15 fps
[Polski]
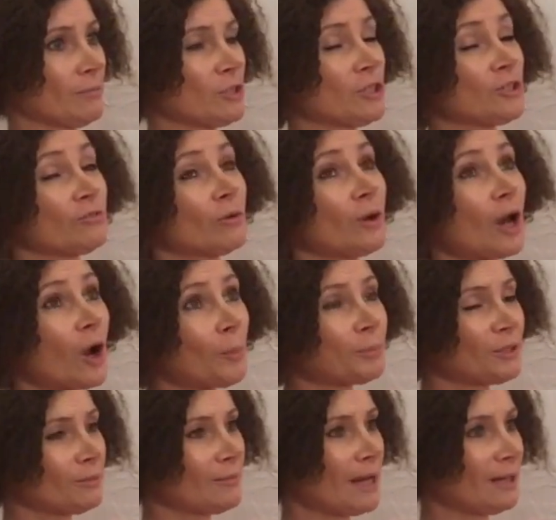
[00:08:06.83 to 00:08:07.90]
Myślę, że w ogóle
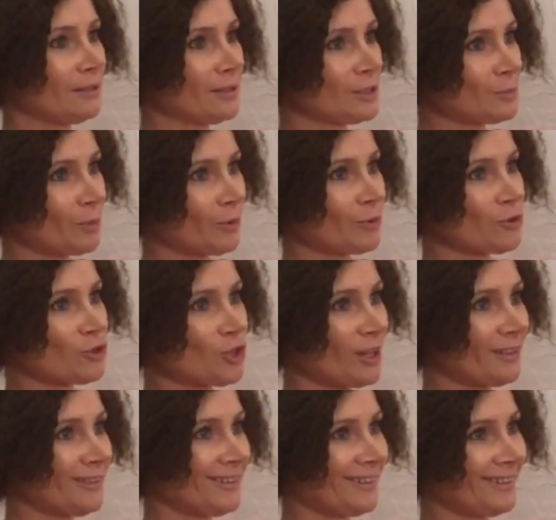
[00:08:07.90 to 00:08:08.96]
optymalne jest
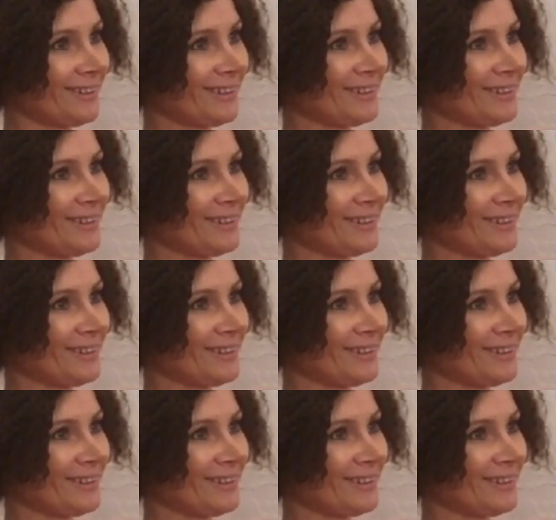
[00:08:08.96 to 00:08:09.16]
połączenie